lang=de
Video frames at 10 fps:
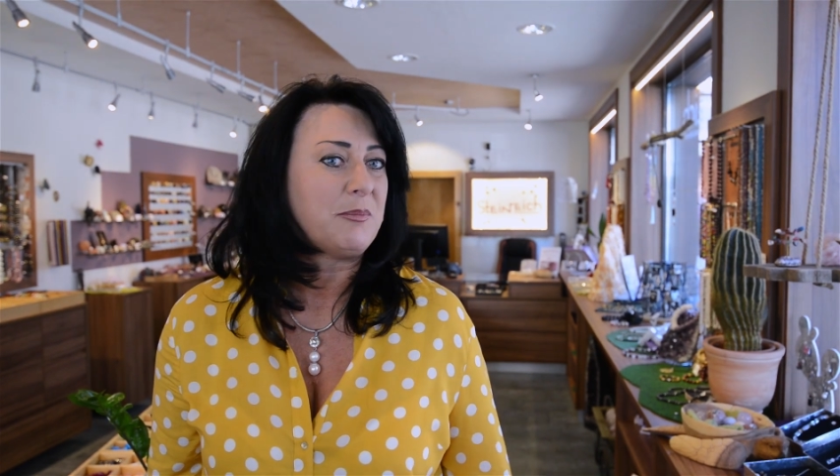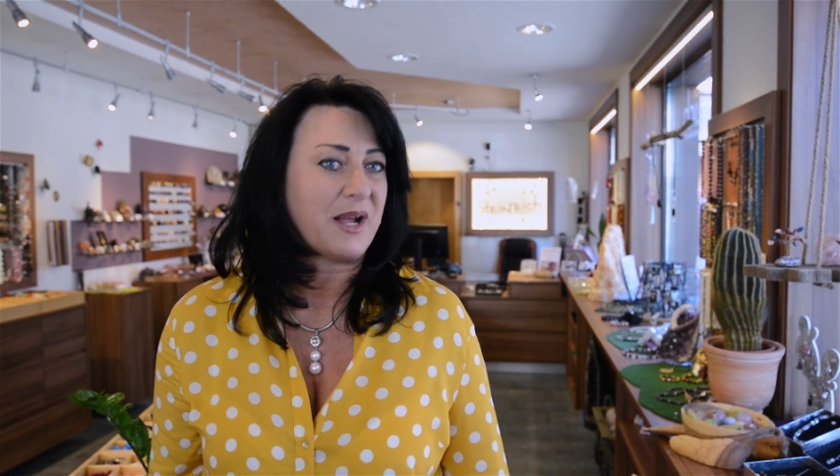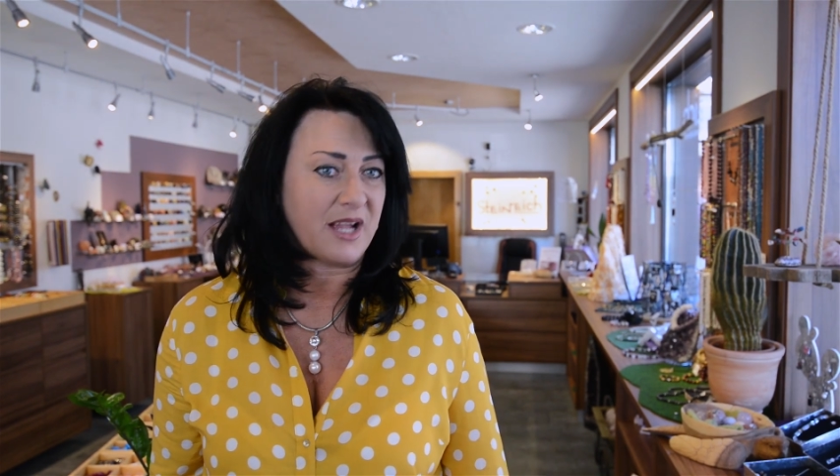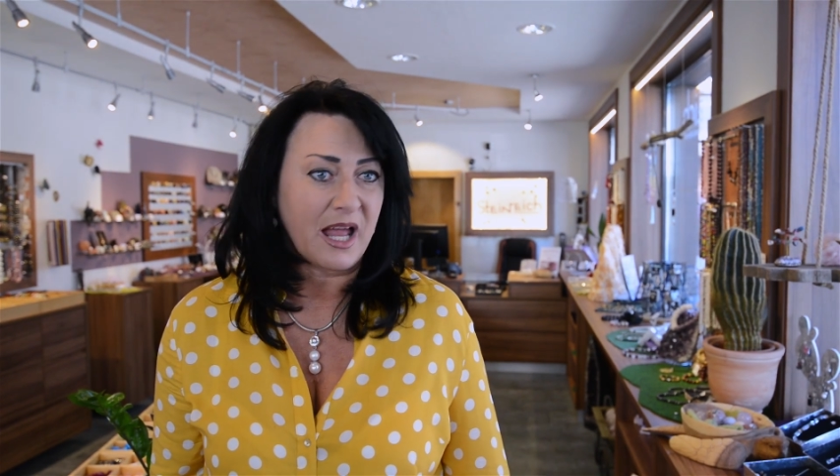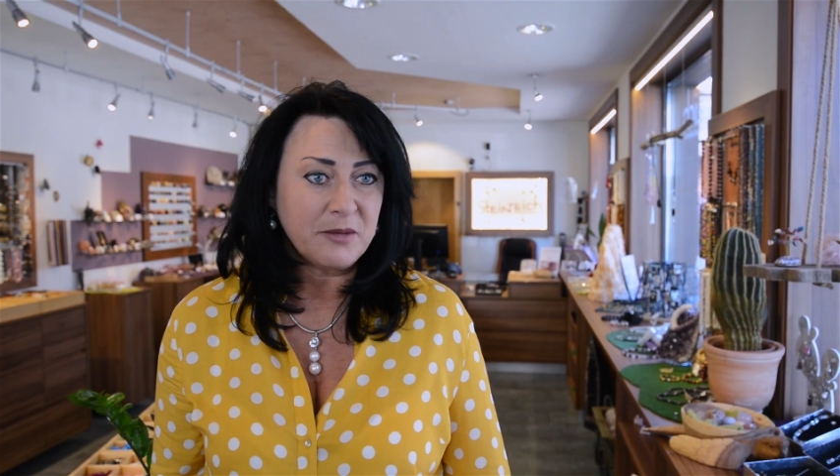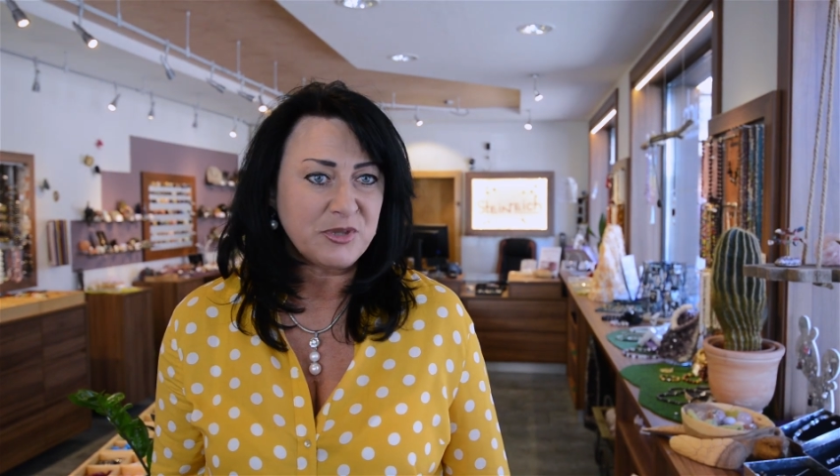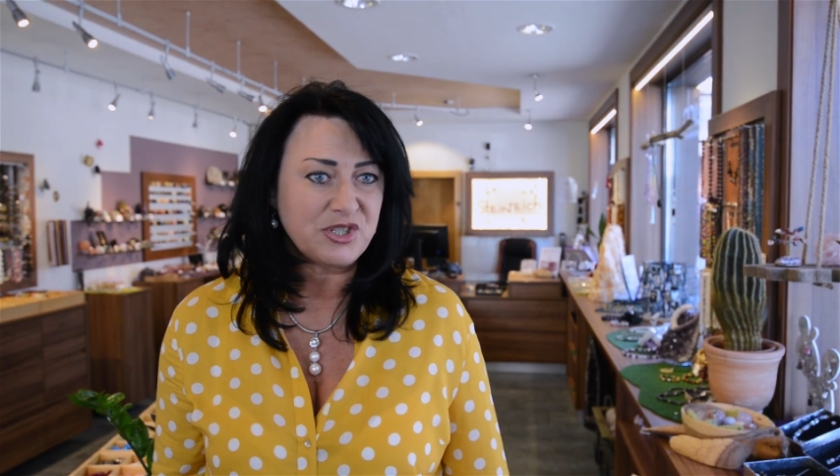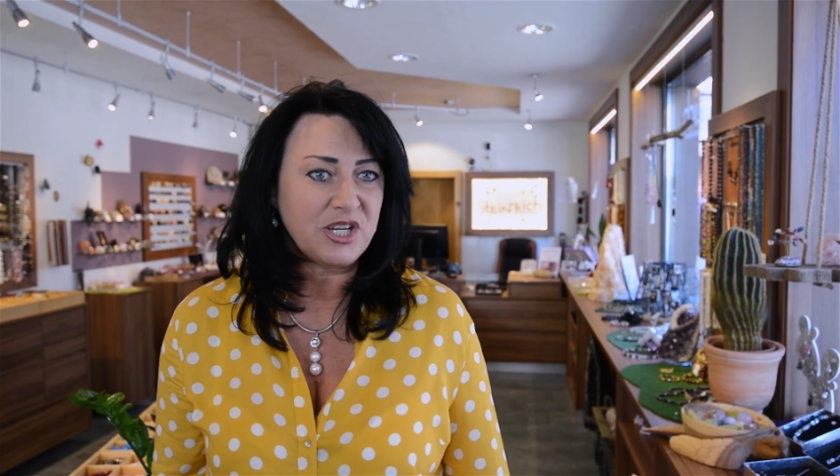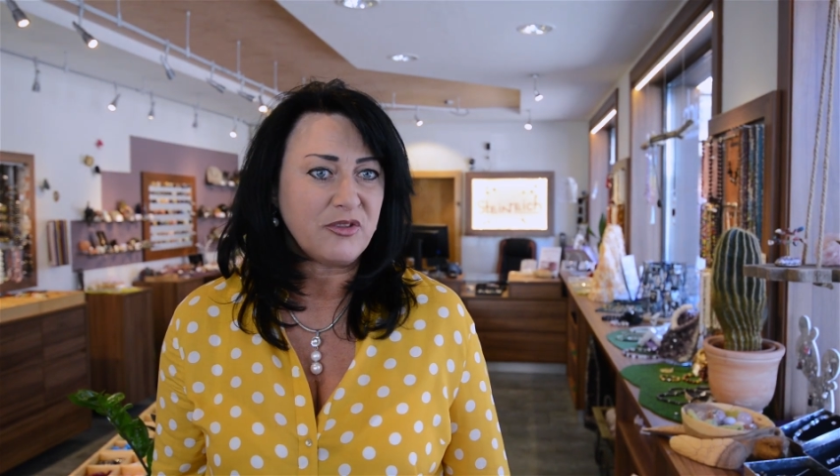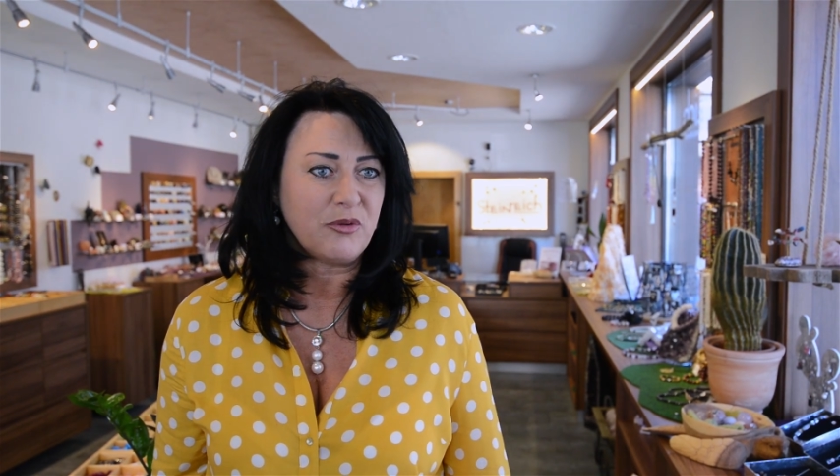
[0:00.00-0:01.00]
Mangan
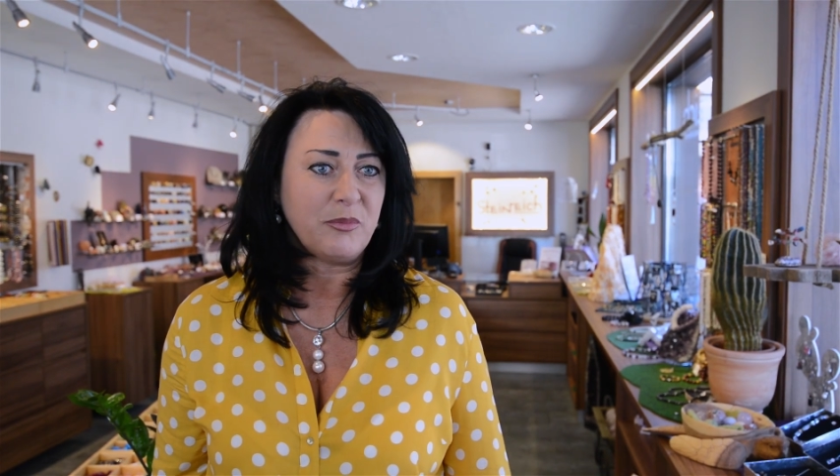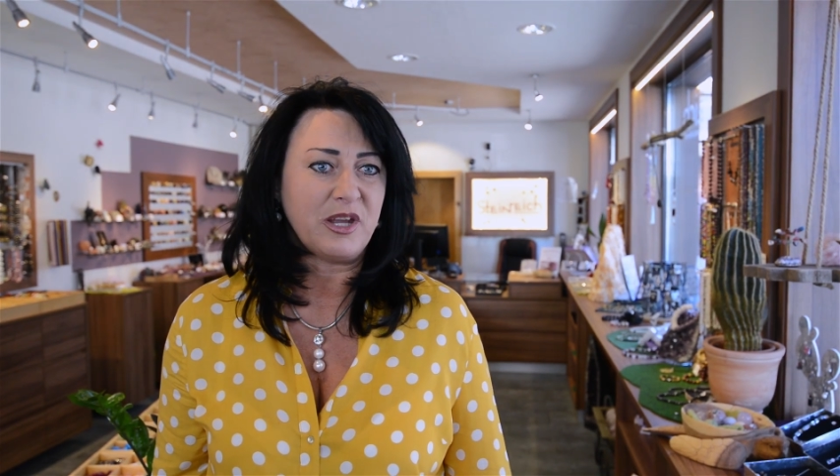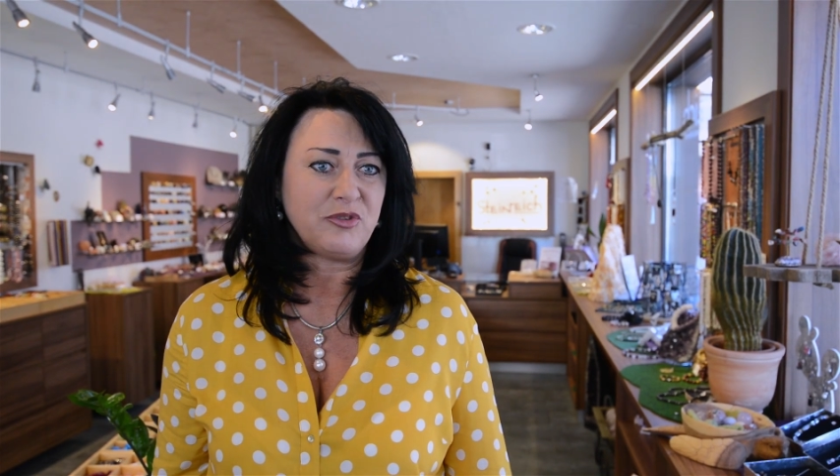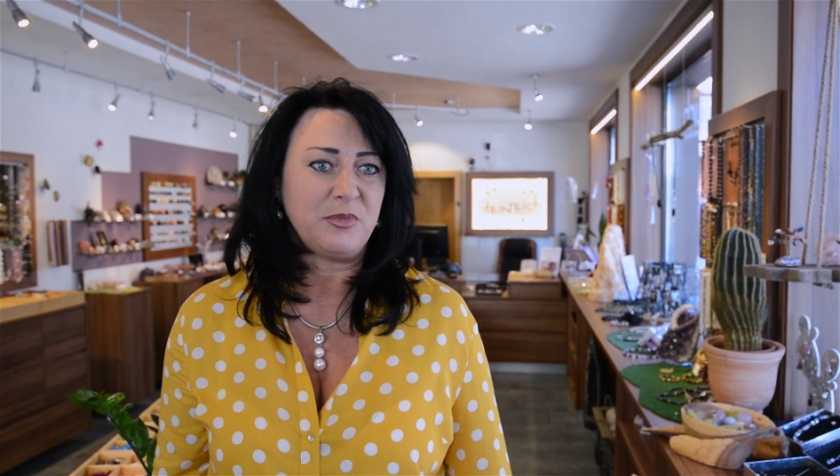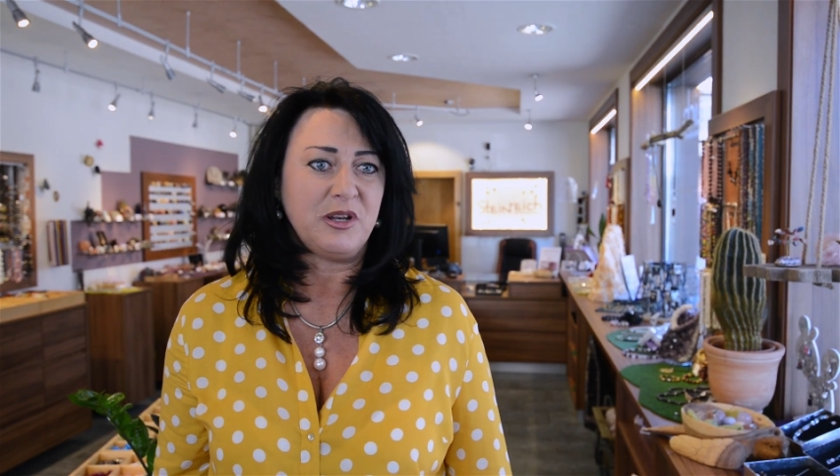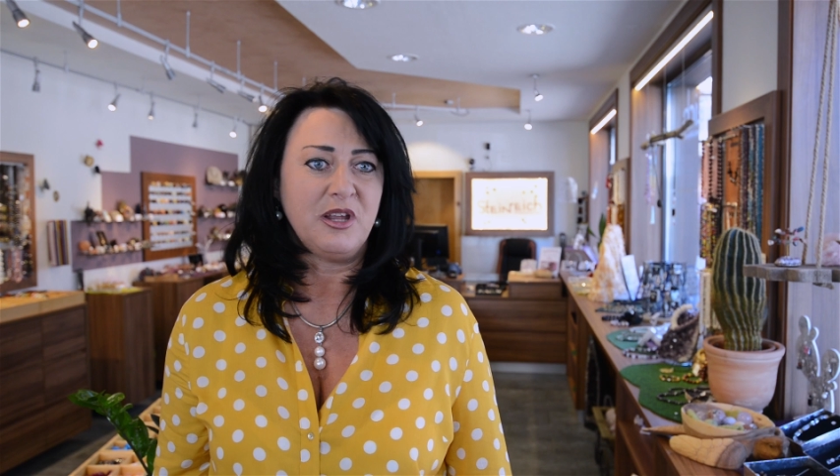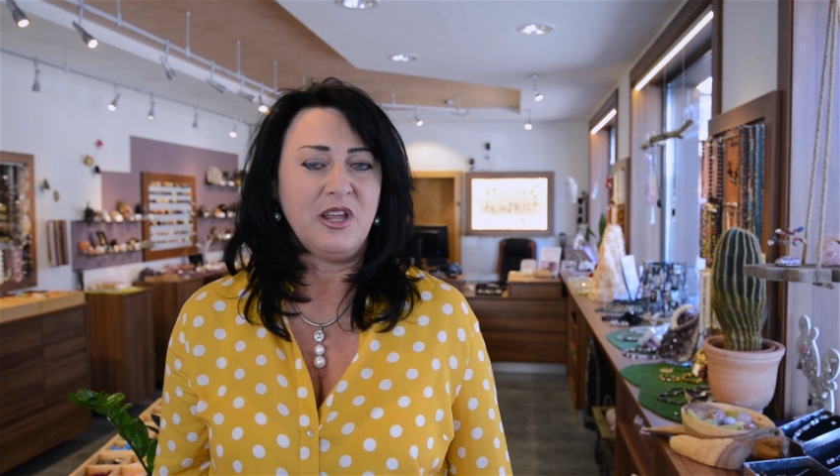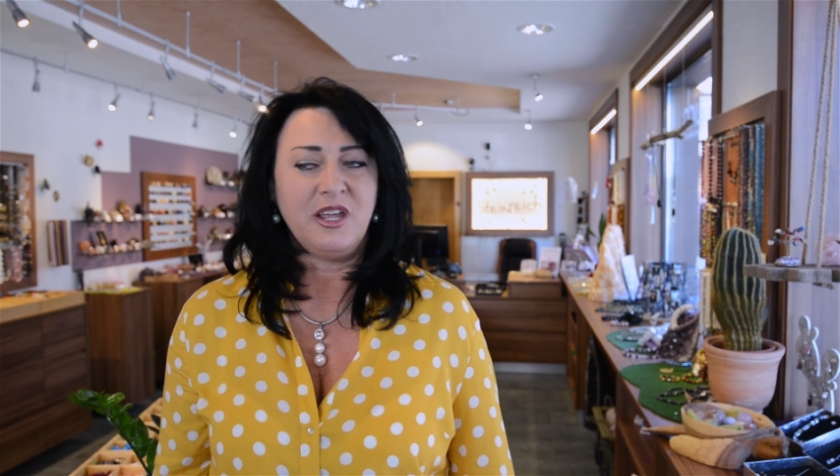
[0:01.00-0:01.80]
besteht zum Beispiel,